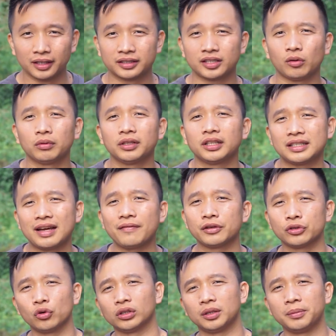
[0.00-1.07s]
Trong cái thời gian vừa
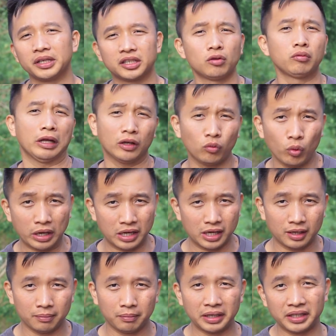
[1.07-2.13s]
rồi thì mình không đánh quỷ,
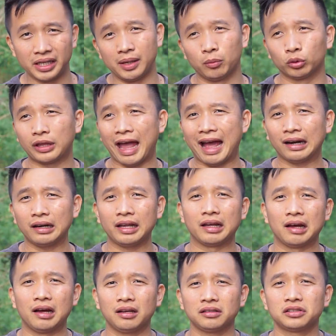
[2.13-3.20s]
mình nghỉ một tháng để
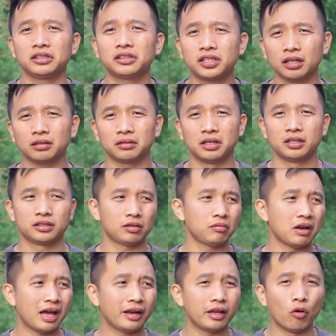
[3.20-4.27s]
uh, giữ sức, xong
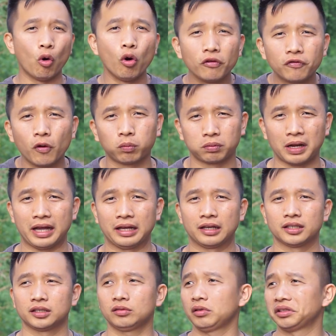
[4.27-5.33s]
là để hồi phục này,
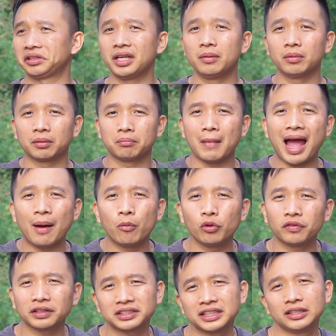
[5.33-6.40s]
xong là tiêm được ba mũi
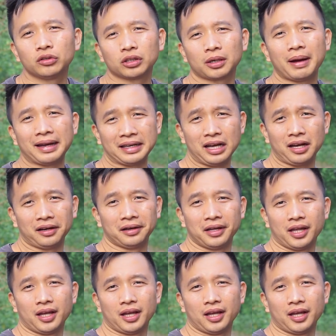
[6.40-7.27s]
vaccine rồi các bạn nhá.